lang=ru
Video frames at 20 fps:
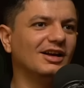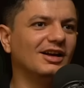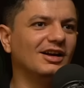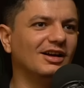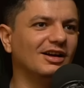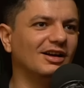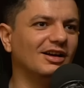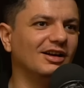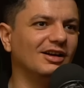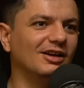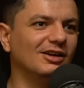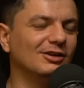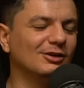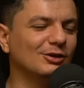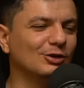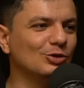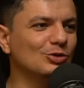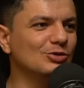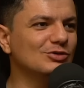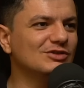а,
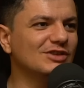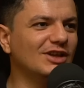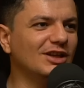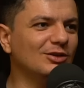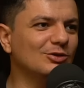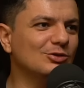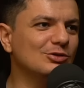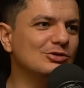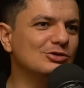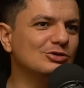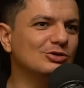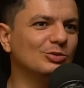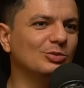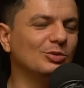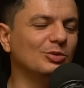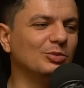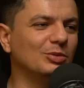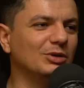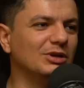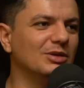но за то,
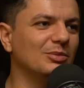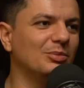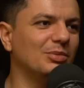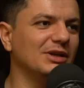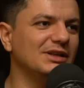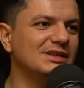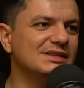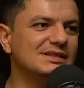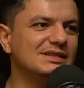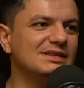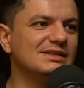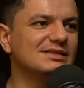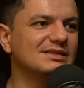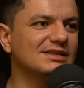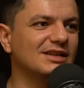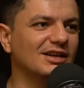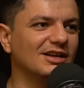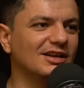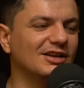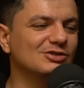чтобы было палестинское